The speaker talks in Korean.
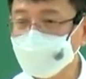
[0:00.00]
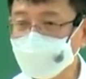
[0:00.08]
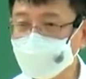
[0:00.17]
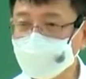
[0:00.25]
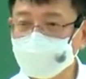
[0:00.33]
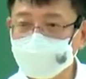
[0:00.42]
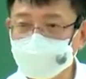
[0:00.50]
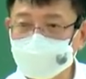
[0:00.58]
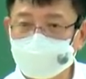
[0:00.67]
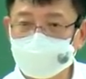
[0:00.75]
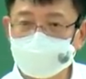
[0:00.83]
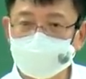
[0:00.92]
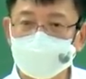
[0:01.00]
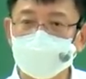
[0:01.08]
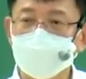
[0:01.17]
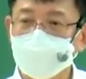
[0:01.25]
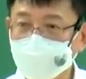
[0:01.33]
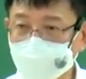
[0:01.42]
계약이 뭐가 되고?
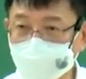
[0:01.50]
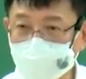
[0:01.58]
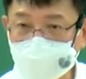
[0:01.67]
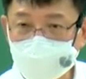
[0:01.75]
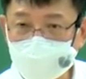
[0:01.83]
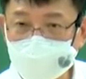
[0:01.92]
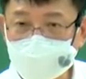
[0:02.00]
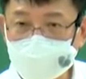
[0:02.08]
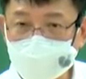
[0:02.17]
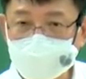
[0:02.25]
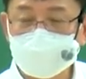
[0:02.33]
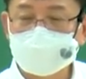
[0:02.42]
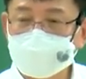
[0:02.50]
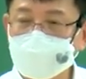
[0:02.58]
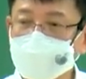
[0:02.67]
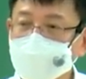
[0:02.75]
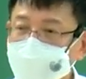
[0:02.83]
요리. 발라,